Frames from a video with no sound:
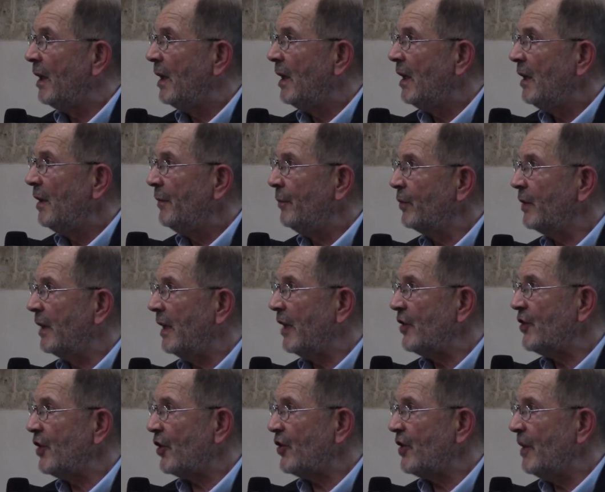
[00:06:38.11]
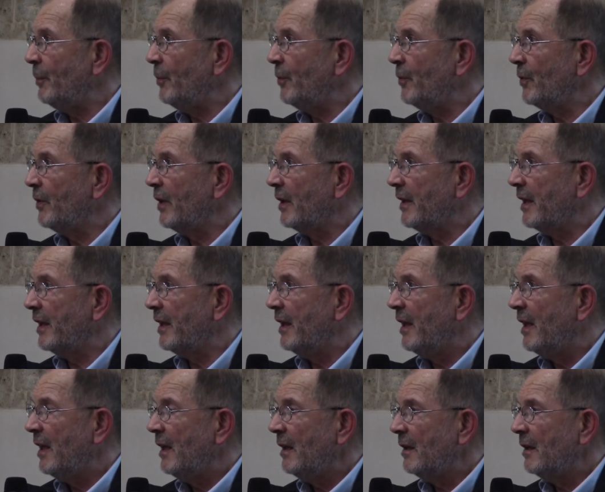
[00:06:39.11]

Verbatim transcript: Il faudrait la chercher plutôt dans des,